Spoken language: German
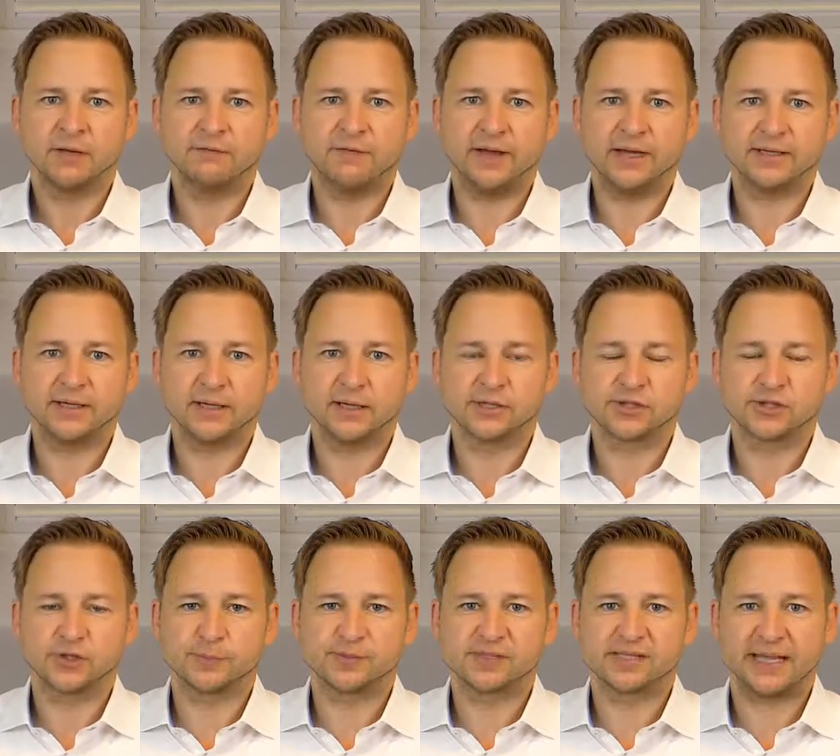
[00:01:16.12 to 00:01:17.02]
Weitere
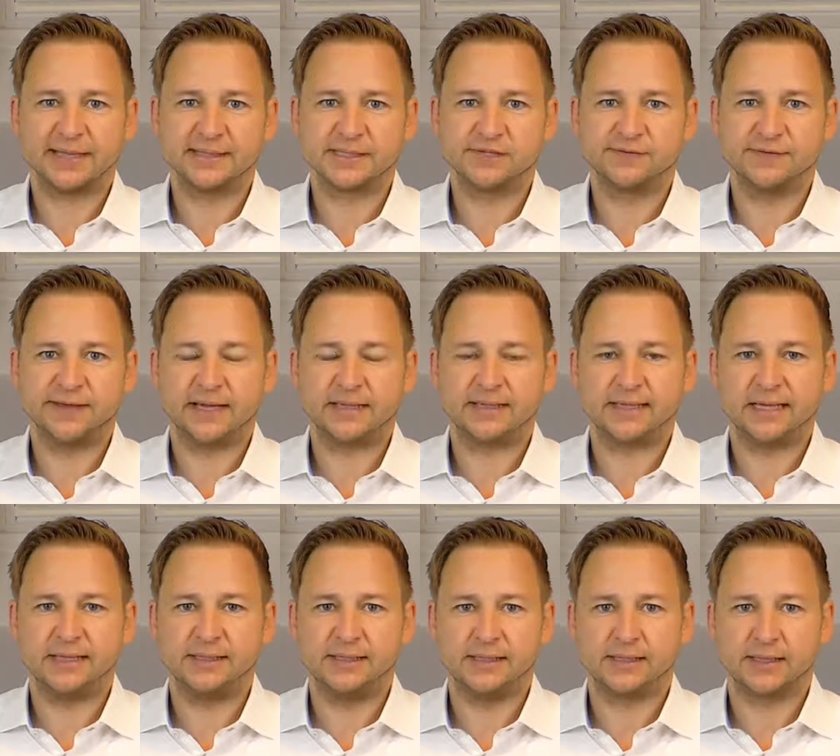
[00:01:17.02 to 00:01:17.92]

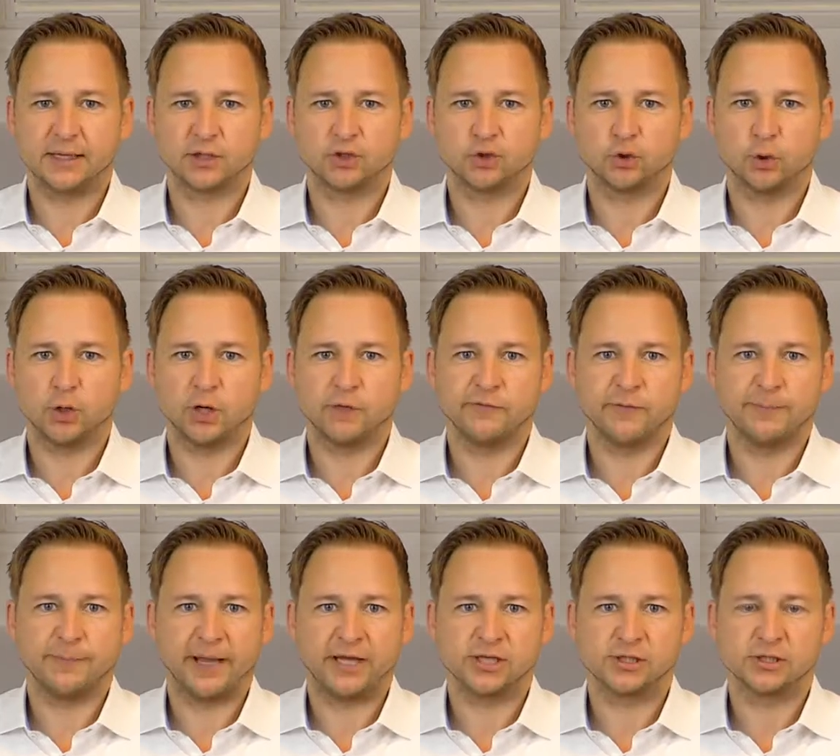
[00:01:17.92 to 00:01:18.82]
Substanzwertindikatoren
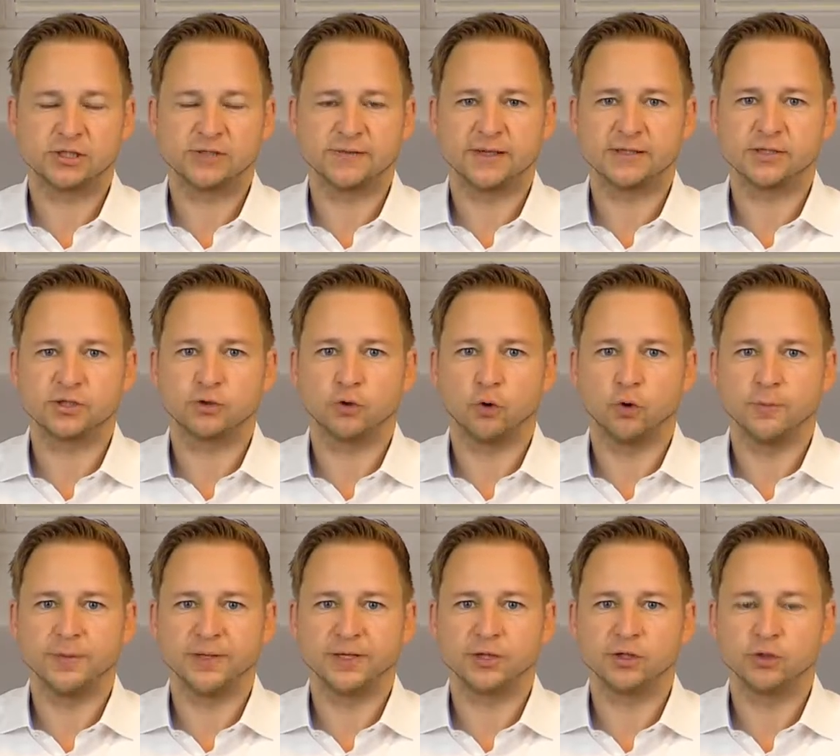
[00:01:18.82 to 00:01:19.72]
wie beispielsweise
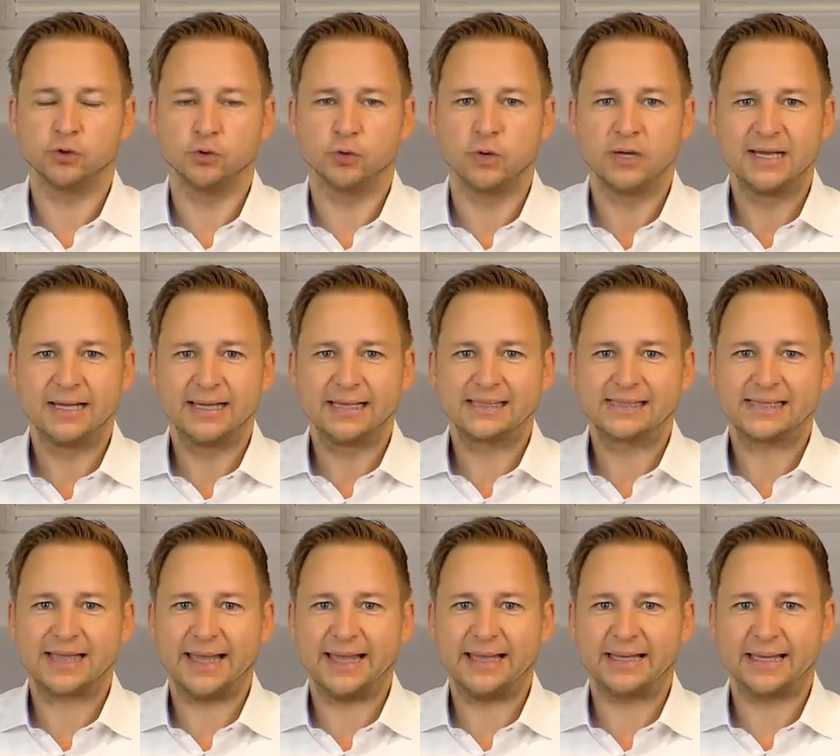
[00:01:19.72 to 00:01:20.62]
Tobin Q
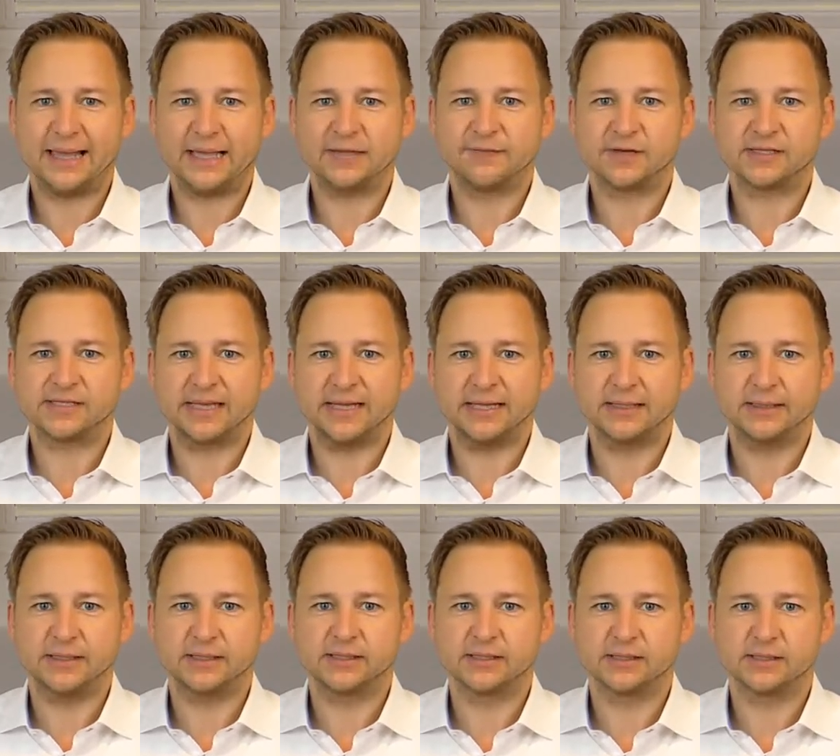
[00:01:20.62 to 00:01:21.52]
zeigen etwas
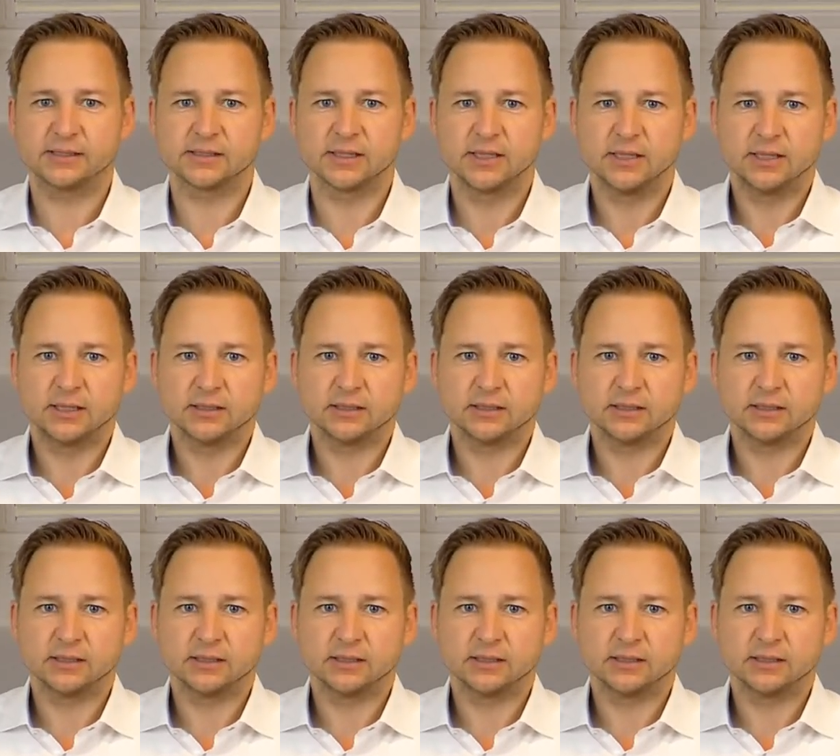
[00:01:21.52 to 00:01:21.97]
Ähnliches.